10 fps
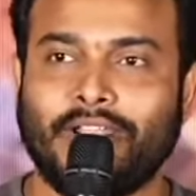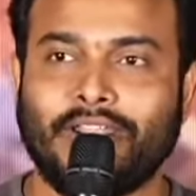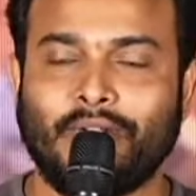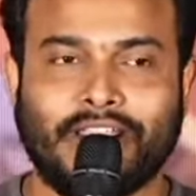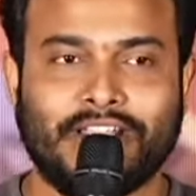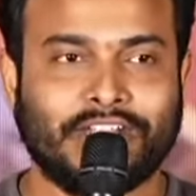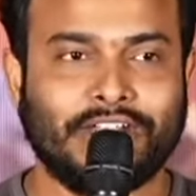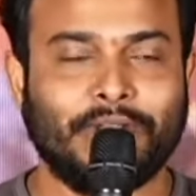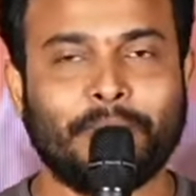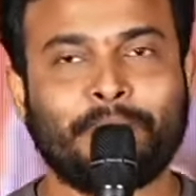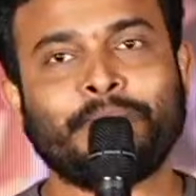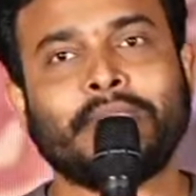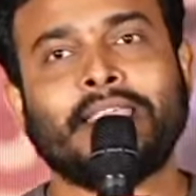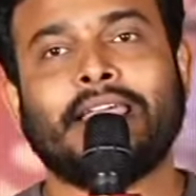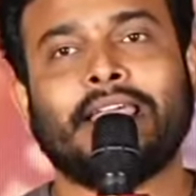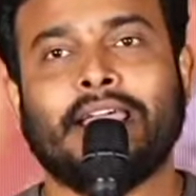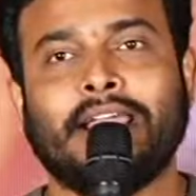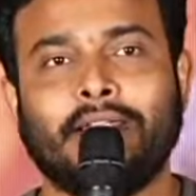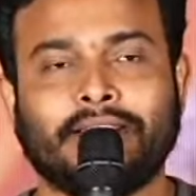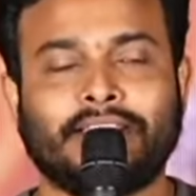నేను లొకేషన్లో
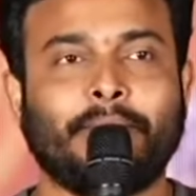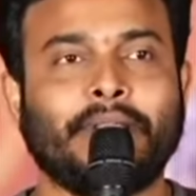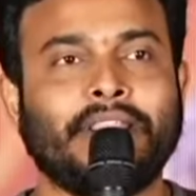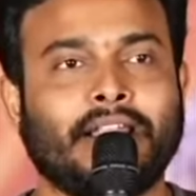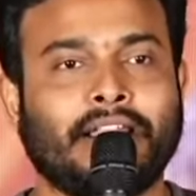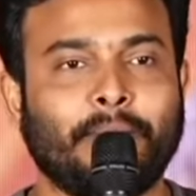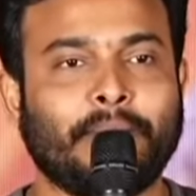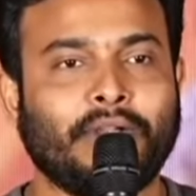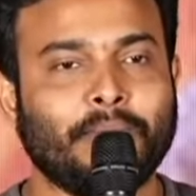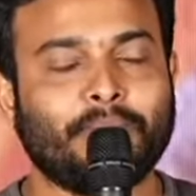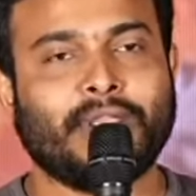అండ్ ఇద్దరి మధ్యలో ఆ నమ్మకం ఆ